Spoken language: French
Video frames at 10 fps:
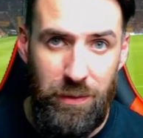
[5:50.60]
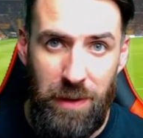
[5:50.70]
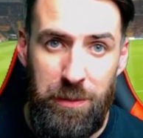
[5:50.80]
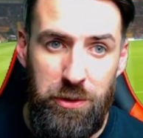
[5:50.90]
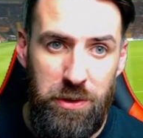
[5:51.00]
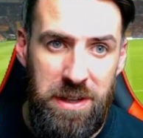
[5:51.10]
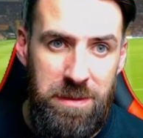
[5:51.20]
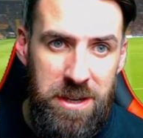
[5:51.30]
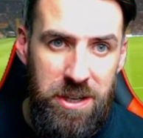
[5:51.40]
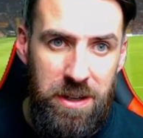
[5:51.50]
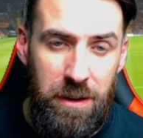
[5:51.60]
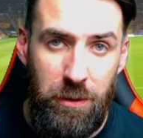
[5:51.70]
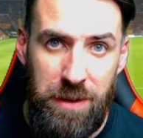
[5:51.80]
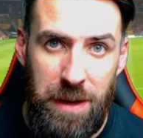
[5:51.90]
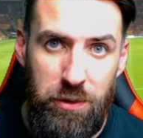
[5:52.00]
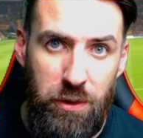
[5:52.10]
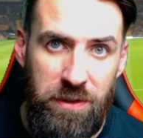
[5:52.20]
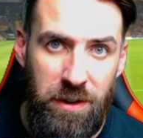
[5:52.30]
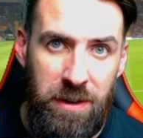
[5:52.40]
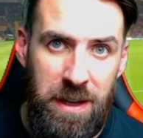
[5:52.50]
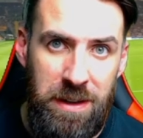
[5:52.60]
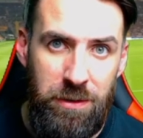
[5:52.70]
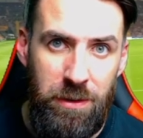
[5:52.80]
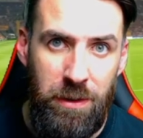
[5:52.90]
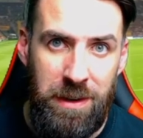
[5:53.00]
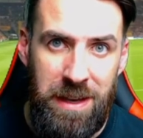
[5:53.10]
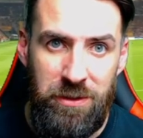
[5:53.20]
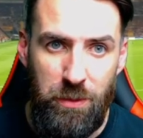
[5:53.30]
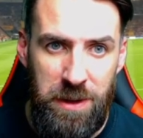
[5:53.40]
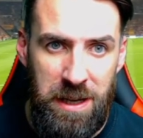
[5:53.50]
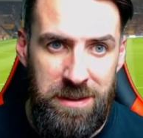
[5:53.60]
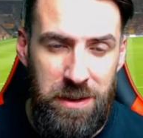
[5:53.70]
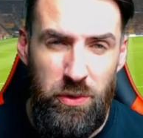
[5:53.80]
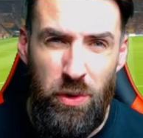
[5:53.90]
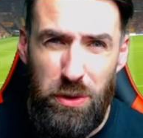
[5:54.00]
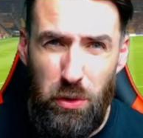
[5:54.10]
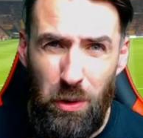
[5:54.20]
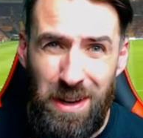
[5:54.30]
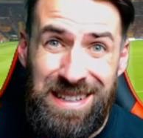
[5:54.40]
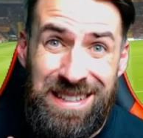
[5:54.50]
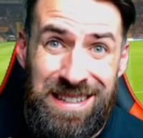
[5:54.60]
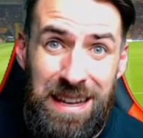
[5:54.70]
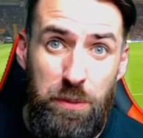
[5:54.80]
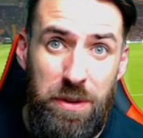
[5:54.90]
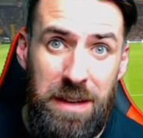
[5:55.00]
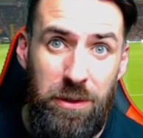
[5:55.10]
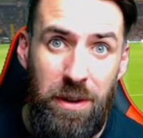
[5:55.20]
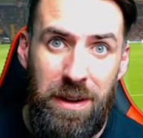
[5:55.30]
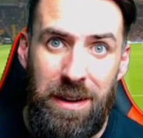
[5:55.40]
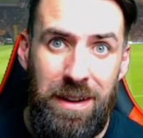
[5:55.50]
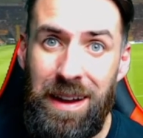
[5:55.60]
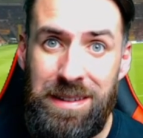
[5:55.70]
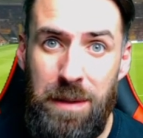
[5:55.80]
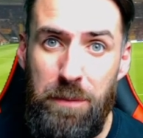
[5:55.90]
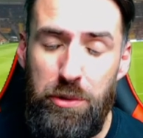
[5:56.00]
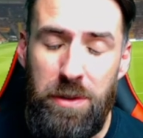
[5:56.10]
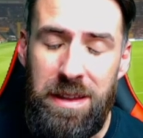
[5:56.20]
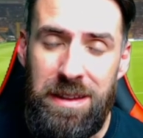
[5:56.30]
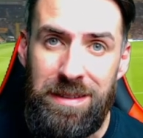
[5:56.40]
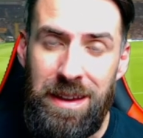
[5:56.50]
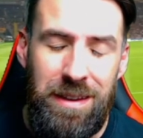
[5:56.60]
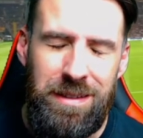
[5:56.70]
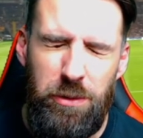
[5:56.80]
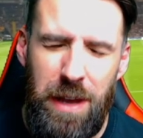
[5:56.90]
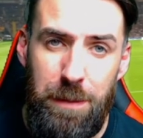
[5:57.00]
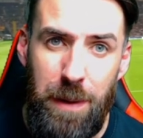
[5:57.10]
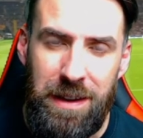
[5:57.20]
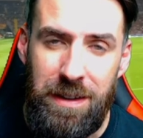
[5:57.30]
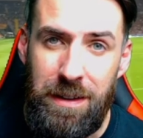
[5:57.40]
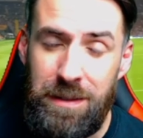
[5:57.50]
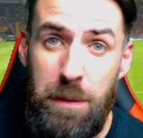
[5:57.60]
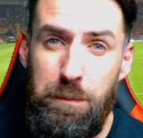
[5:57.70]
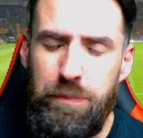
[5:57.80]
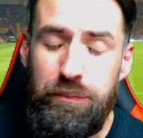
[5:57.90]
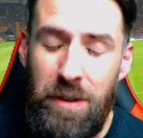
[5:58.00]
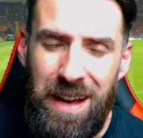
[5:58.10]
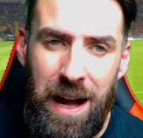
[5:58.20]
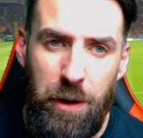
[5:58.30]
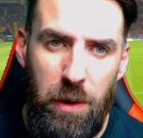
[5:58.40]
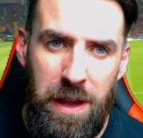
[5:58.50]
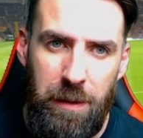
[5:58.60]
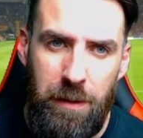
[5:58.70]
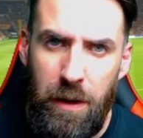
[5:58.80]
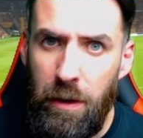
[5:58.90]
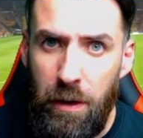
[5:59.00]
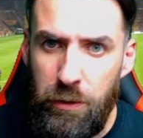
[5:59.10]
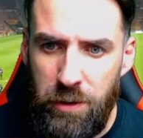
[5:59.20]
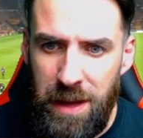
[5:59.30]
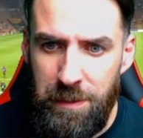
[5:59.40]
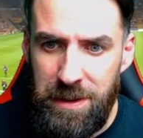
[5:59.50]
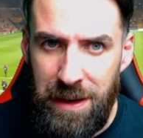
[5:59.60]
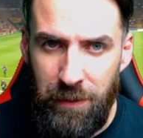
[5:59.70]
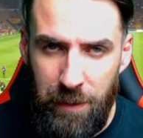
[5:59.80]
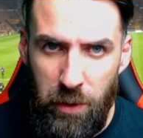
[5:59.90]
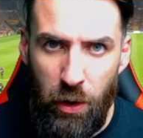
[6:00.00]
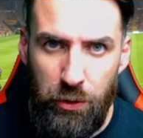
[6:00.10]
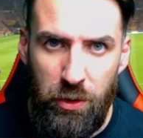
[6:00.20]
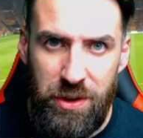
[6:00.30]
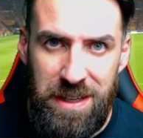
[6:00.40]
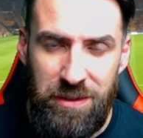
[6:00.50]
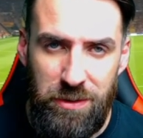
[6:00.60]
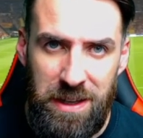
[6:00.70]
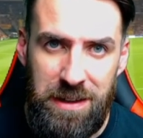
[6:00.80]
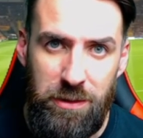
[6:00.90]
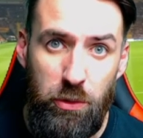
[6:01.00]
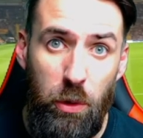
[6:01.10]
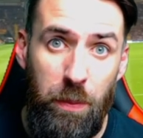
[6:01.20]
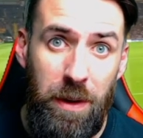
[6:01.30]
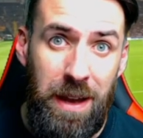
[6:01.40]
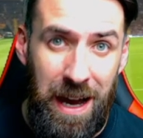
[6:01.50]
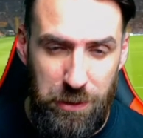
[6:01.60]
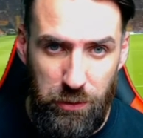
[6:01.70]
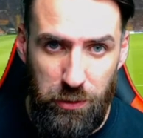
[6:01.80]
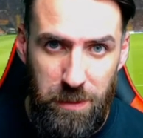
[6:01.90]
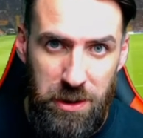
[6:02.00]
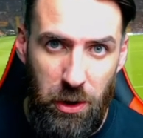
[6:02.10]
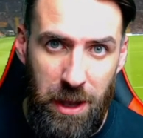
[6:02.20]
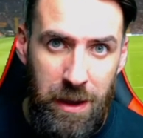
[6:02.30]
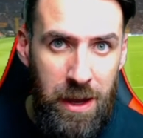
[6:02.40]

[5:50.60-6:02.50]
un but de Kimmich contre un but de Son et de Kane sur penalty. Une tôle, 7 buts à 2. Hein, c'est même plus du tennis, c'est du tie-break. C'est même incroyable. Tottenham qui est vraiment en danger, qui sont derniers de son groupe. Attention, mine de rien.